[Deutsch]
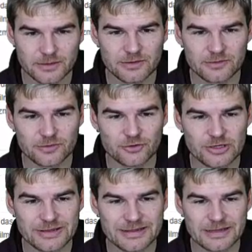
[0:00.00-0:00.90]
sind
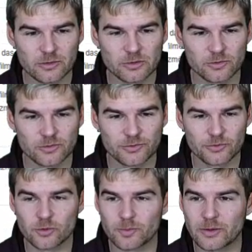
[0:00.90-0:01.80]
verschiedene Downloads
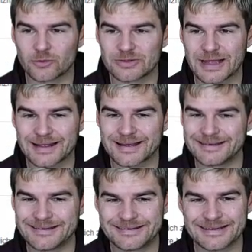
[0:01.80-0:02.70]
verfügbar und da
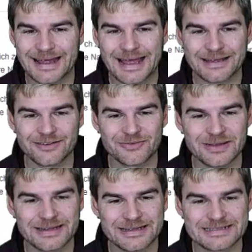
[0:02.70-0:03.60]
kann ich dir eines
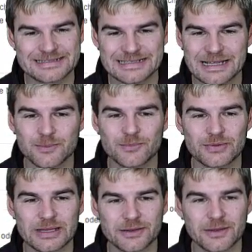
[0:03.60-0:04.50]
wirklich sehr
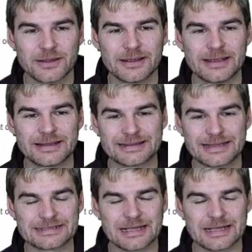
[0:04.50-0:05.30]
empfehlen. Das